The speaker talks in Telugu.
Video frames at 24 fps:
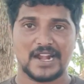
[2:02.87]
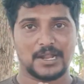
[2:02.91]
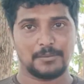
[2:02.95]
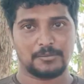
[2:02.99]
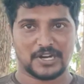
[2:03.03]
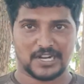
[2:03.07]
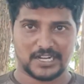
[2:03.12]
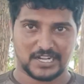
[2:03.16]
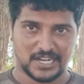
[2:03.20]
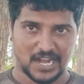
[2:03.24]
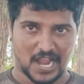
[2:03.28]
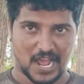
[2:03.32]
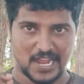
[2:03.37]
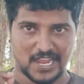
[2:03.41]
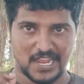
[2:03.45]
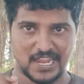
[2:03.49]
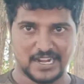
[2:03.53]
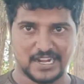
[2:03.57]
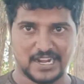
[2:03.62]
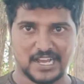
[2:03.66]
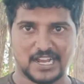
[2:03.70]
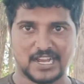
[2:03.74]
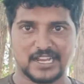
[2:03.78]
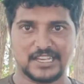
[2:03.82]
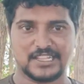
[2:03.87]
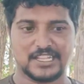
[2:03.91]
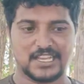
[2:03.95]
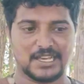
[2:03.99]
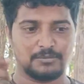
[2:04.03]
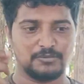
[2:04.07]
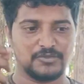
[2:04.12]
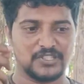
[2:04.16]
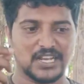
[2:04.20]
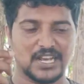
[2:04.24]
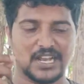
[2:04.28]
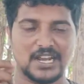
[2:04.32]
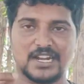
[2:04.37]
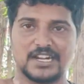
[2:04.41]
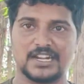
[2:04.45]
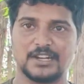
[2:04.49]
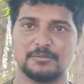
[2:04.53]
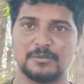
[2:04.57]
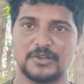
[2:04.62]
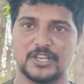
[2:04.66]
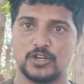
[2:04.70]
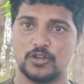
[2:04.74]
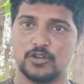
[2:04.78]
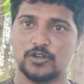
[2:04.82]
ర్యాండమ్ అంటే నాకు నాకైతే ఏం
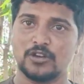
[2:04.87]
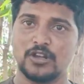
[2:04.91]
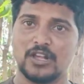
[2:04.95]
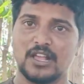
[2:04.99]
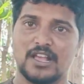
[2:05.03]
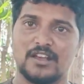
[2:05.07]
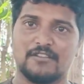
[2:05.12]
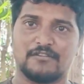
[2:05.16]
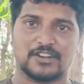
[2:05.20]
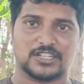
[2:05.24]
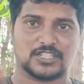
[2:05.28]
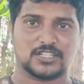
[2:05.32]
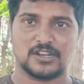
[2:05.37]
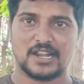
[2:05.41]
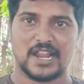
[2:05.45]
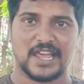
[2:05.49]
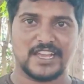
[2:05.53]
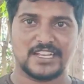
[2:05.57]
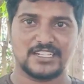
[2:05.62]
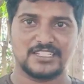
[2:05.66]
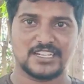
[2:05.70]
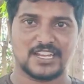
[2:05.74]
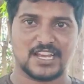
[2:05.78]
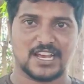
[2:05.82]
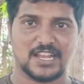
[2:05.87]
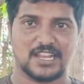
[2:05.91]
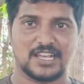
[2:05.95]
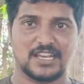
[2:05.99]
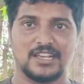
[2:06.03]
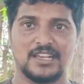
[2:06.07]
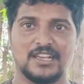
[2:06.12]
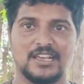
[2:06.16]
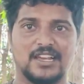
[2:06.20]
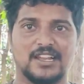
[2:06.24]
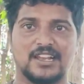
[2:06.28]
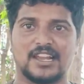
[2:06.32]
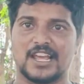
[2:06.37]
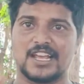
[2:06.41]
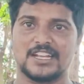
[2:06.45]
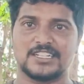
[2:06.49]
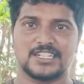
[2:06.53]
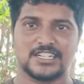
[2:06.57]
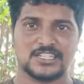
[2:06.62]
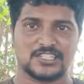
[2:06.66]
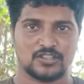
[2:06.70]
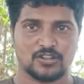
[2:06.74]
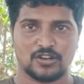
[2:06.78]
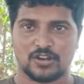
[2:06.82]
చేయాలంటే మీరు ఫస్ట్ లైక్ చేయాలా
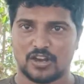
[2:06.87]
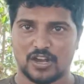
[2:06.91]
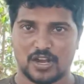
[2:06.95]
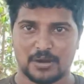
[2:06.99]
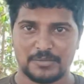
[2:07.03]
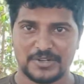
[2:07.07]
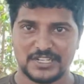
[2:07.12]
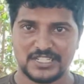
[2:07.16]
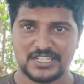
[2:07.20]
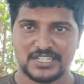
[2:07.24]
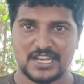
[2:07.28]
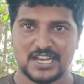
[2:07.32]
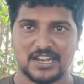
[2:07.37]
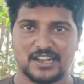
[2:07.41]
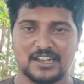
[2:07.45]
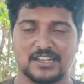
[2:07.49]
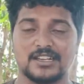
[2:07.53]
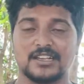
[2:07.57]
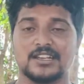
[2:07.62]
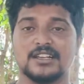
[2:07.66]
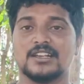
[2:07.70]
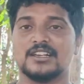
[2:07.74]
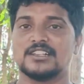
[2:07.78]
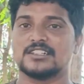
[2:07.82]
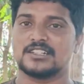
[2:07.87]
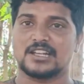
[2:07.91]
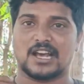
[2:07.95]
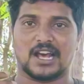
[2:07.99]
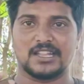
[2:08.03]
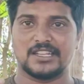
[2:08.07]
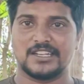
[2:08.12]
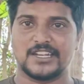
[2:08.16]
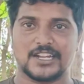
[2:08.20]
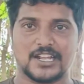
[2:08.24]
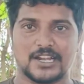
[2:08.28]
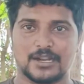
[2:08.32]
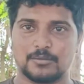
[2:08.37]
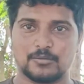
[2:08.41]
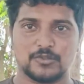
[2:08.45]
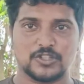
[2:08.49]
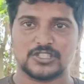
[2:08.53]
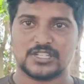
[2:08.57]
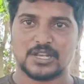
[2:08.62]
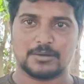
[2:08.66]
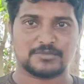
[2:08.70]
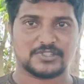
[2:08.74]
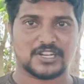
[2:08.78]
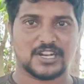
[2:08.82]
లైక్ చేస్తే కామెంట్ చేయాలా అన్నిటికన్నా
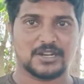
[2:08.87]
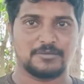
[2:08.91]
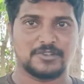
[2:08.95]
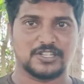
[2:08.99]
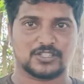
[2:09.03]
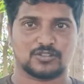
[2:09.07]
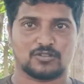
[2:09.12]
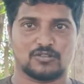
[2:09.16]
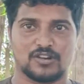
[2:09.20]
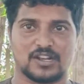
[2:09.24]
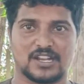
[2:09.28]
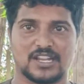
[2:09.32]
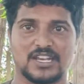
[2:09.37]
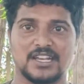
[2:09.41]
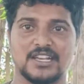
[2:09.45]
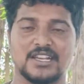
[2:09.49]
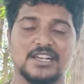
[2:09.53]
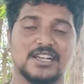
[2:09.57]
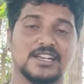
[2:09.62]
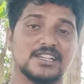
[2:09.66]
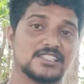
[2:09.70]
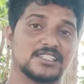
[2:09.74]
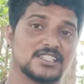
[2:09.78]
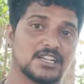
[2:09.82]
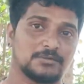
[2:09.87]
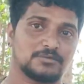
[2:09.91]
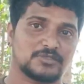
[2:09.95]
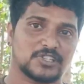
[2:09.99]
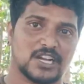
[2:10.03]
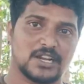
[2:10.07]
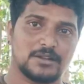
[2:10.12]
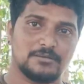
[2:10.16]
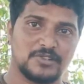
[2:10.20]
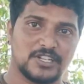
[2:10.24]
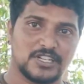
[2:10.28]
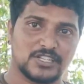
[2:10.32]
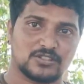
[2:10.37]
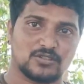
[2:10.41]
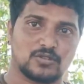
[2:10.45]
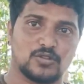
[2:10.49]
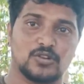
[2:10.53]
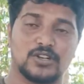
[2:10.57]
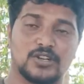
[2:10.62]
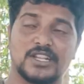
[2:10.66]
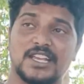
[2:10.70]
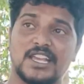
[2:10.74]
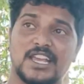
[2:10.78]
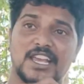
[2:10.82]
ముందు సబ్స్క్రైబ్ చేసుకోవాలా సబ్స్క్రైబ్
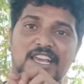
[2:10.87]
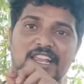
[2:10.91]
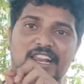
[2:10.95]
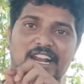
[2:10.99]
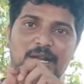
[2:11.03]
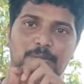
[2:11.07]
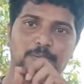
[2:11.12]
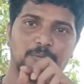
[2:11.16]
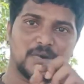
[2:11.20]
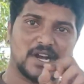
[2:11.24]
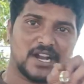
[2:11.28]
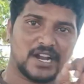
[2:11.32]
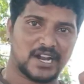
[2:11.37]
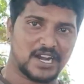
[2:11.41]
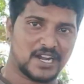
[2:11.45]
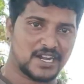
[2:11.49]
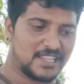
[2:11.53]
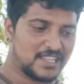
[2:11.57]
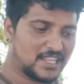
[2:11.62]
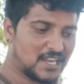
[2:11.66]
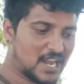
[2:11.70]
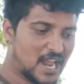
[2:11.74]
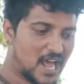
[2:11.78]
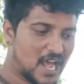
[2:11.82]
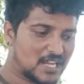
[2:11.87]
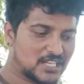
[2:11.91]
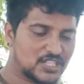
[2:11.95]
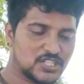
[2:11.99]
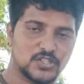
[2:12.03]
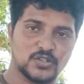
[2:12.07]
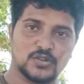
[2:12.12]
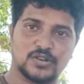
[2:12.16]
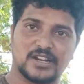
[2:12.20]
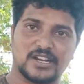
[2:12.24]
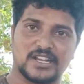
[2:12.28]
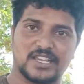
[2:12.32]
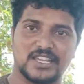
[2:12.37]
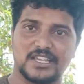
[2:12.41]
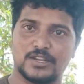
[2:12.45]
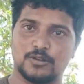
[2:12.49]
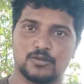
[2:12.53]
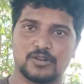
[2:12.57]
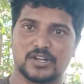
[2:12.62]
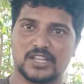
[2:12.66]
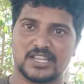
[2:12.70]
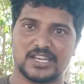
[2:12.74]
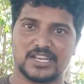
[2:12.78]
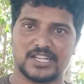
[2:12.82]
చేసుకొని ఈ రెడ్ మార్క్ అనేది లాస్ట్ వరకు
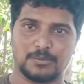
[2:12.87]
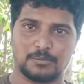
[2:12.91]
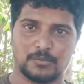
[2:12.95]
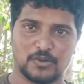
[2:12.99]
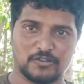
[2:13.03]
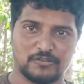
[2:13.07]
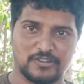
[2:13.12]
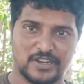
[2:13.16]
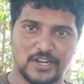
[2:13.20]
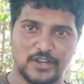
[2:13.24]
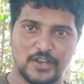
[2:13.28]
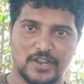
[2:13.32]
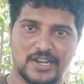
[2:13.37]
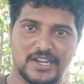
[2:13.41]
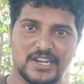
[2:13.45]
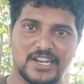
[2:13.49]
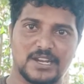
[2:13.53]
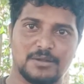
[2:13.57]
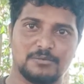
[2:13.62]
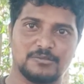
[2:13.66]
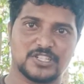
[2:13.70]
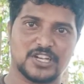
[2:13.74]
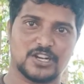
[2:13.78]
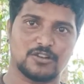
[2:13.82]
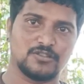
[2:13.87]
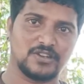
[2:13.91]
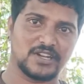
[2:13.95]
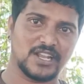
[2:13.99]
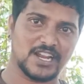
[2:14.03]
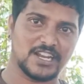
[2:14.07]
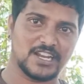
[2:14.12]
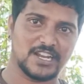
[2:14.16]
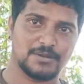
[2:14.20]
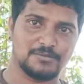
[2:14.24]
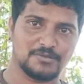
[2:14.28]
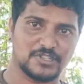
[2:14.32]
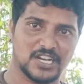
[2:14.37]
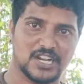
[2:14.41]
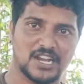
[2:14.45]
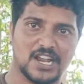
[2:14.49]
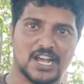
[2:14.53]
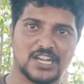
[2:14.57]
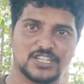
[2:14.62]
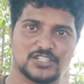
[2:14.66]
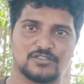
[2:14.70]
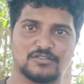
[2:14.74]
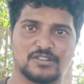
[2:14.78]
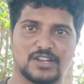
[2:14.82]
ఉంటుంది కదా ఇప్పుడు వీడియో ఎన్ని నిమిషాలు ఉంటే అన్ని
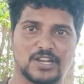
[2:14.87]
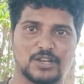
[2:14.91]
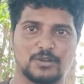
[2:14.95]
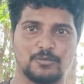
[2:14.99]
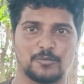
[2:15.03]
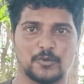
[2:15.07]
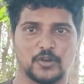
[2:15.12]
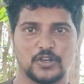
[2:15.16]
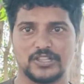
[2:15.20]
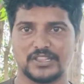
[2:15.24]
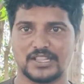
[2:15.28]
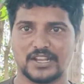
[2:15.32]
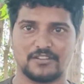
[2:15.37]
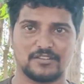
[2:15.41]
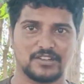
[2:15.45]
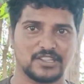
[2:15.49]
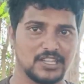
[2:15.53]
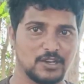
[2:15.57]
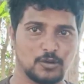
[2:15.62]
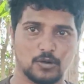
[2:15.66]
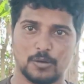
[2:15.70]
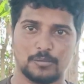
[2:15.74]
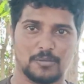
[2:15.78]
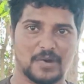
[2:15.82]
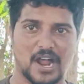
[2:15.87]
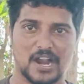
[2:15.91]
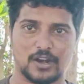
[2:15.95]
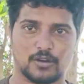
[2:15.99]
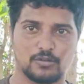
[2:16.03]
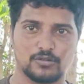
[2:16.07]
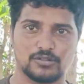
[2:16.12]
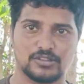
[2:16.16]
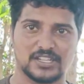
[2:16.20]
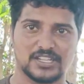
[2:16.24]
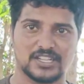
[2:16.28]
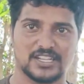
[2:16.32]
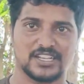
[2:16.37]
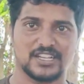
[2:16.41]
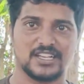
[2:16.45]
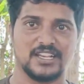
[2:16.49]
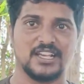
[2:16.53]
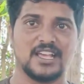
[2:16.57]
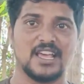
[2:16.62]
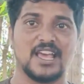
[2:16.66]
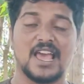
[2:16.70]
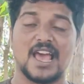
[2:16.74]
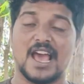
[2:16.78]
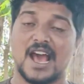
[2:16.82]
నిమిషాలు లాస్ట్ వరకు పోయిన తర్వాత ఒక మార్క్ వస్తుంది
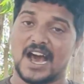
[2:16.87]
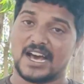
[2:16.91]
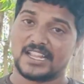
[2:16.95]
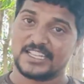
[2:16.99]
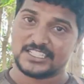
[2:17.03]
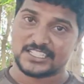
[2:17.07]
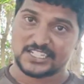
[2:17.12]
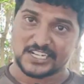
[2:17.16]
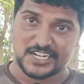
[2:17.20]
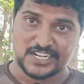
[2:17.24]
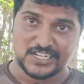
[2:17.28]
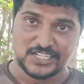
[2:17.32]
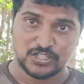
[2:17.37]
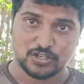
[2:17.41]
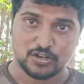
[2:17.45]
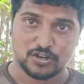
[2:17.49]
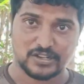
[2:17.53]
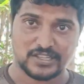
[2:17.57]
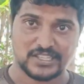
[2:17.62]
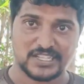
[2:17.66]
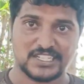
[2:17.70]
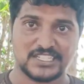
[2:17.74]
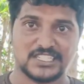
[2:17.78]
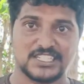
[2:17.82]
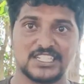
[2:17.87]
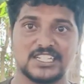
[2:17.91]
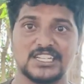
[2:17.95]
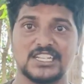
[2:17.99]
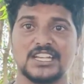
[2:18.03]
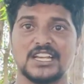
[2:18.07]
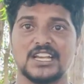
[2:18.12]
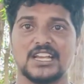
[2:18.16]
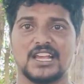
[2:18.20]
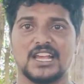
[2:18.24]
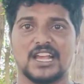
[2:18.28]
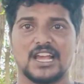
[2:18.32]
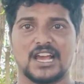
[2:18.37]
అది స్క్రీన్ షాట్ తీసి